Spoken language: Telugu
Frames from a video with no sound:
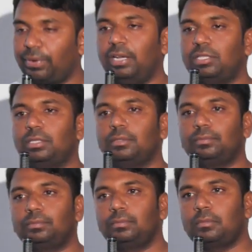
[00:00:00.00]
ఫ్రెండ్స్
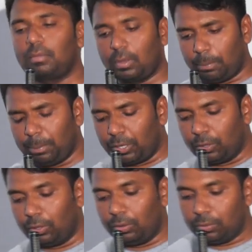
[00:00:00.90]

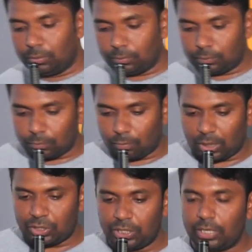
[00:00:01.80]
మీకు
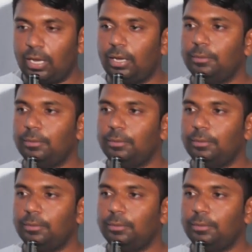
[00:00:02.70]
ఒక చిన్న